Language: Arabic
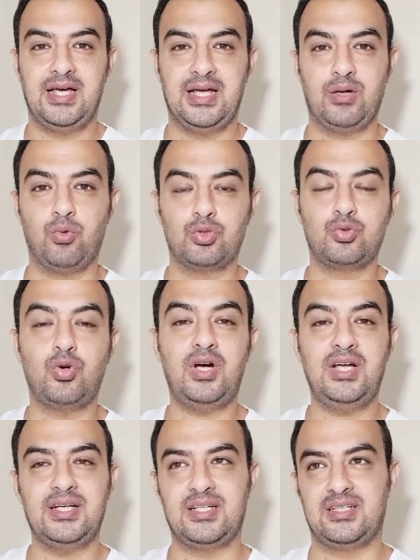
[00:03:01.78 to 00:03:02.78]

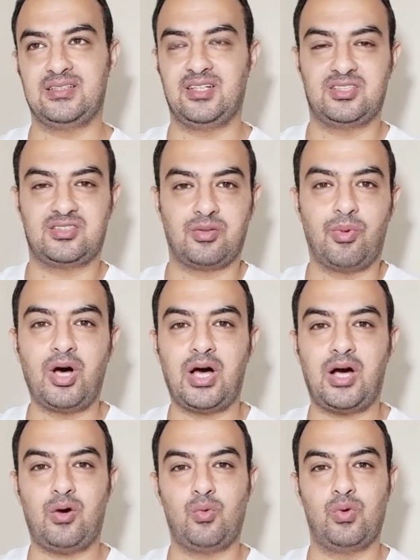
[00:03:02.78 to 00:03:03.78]
الوضوح
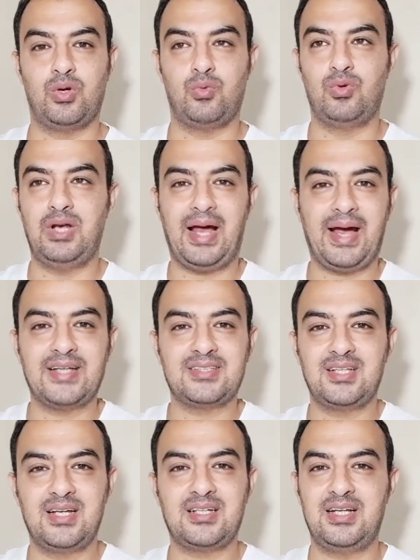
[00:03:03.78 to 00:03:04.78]
الطباع والحاجات
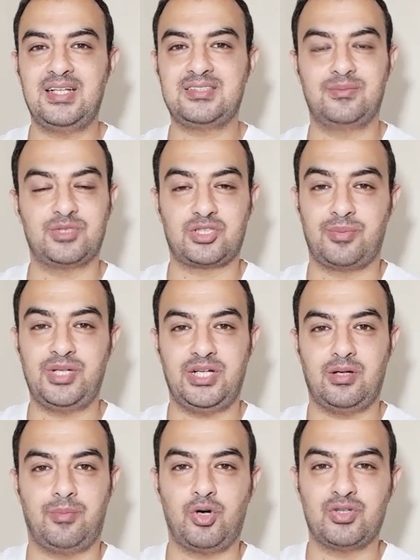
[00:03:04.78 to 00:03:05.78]
اللي انا لازم الطبيعي
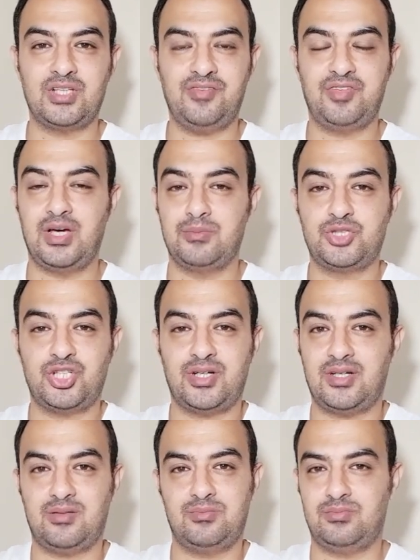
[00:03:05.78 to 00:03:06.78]
ان ابقى واضح فيها مش
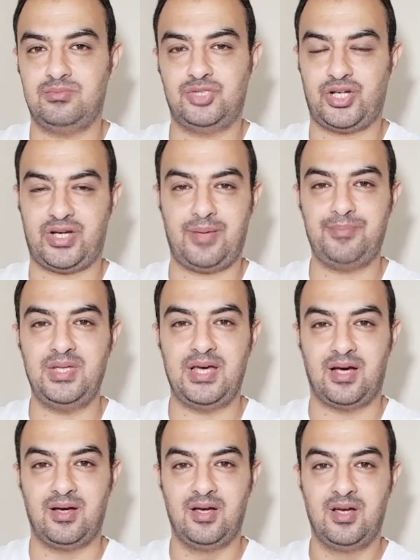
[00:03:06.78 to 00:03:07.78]
مش
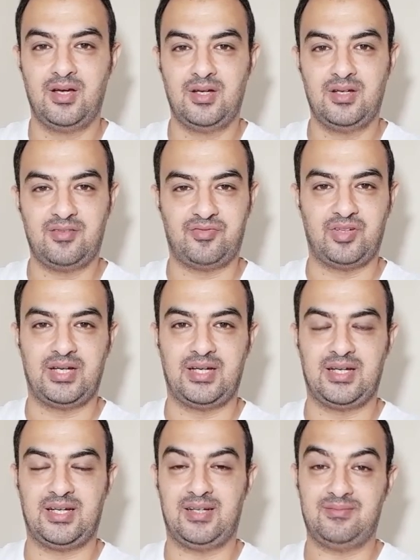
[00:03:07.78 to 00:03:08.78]
هخبيها
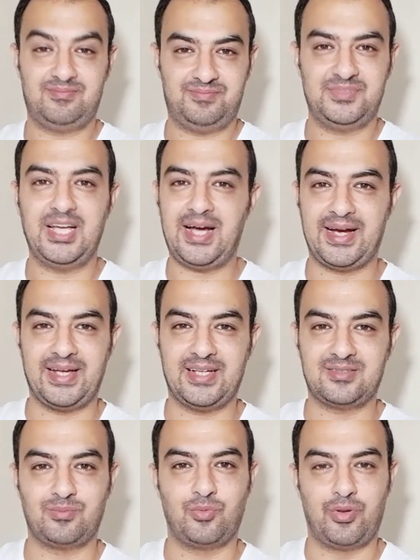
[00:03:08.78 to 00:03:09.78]
فدي
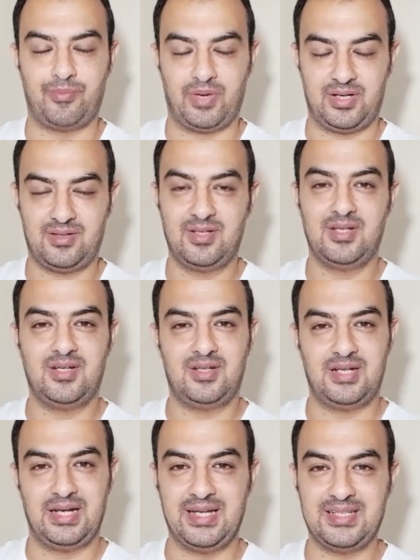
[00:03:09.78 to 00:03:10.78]
حاجات مهمه
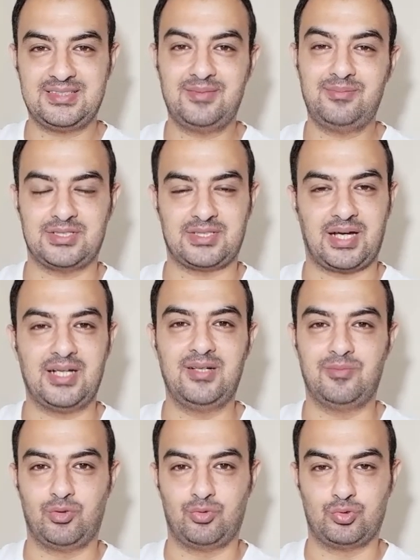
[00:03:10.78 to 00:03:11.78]
لازم
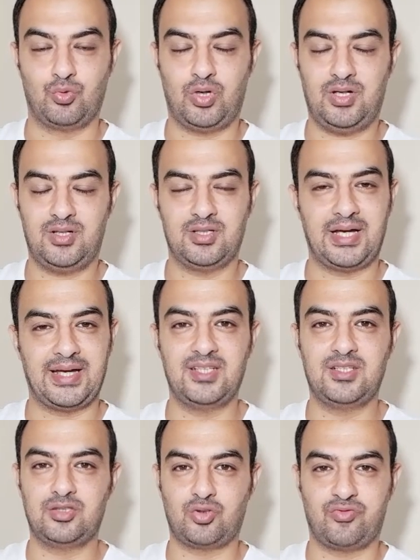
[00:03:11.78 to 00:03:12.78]
نتعلم الوضوح
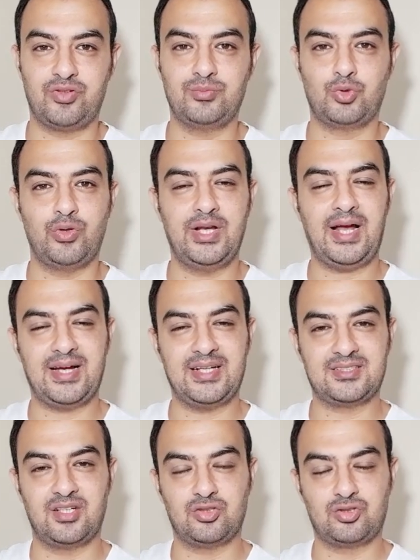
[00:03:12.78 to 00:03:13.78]
اكيد انتوا فهمتوا ايه
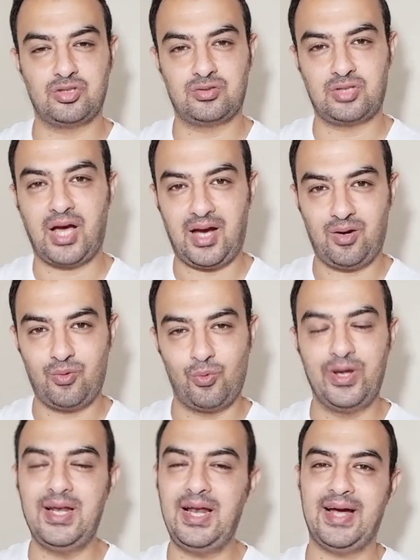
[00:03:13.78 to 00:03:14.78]
الحاجات اللي توضح
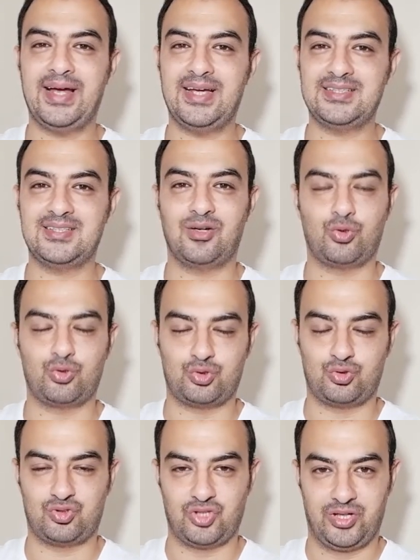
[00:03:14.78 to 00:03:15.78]
وايه الحاجات
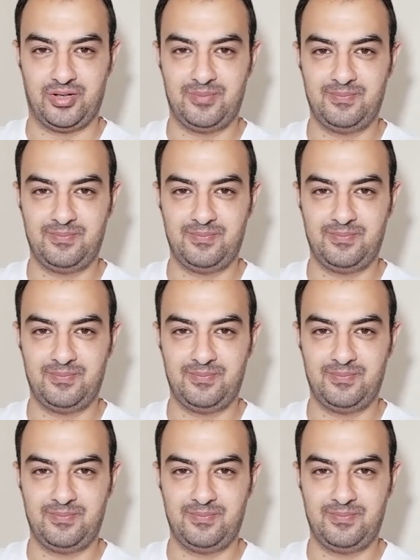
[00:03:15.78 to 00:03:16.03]
الخصوصيه